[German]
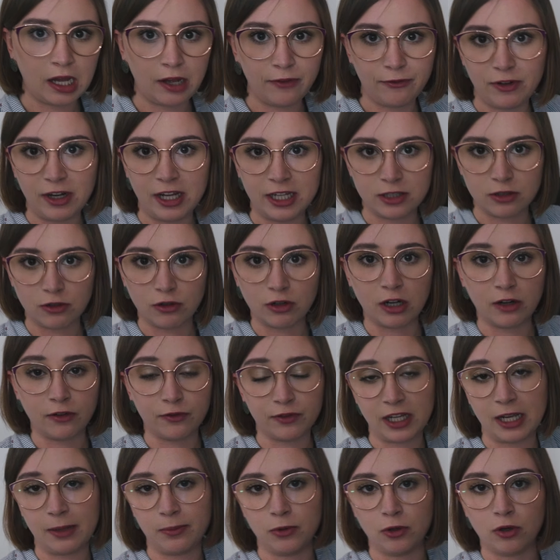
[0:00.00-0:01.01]
vielleicht auch auf
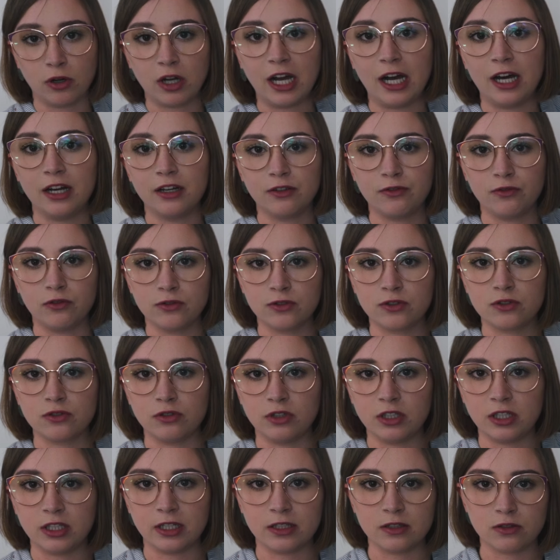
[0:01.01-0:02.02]
der App noch gar nicht
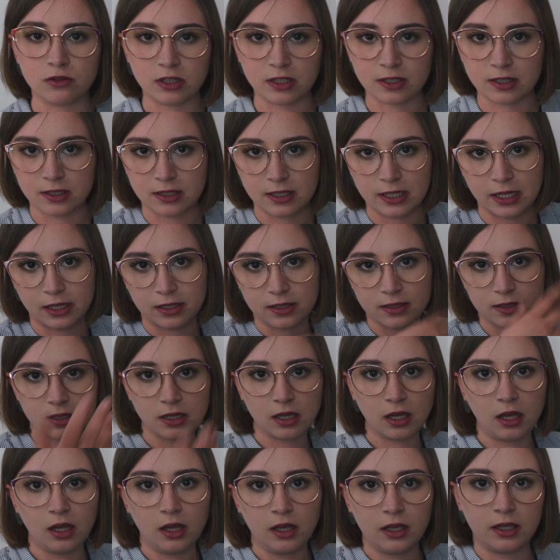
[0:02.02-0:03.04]
funktioniert. Also dass es erst
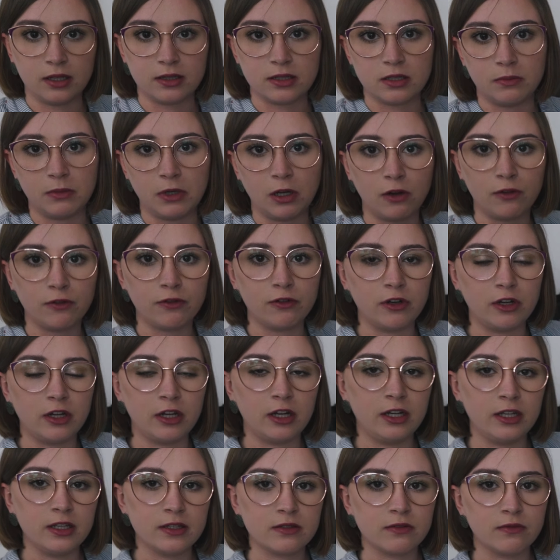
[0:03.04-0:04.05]
jetzt im Laufe der
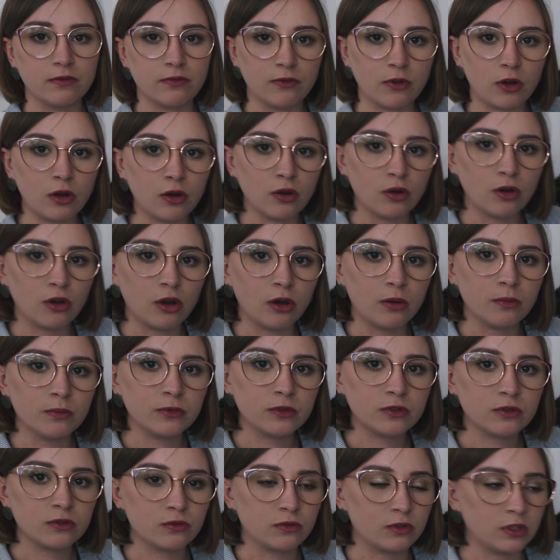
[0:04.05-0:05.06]
nächsten Wochen
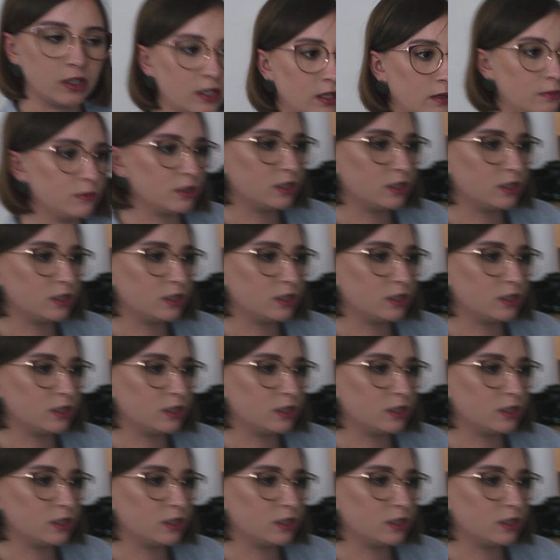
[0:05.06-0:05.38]
kommt oder dann